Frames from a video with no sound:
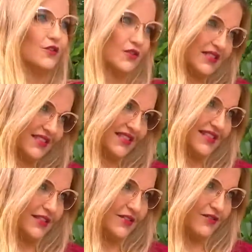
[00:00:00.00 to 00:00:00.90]
entonces
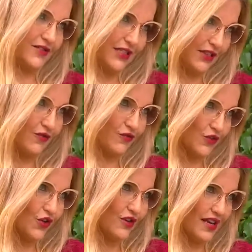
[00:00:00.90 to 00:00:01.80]
sí te, sí te
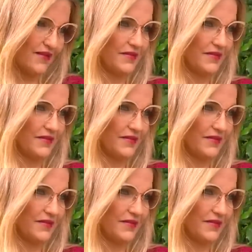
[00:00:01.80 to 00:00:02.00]
funciona.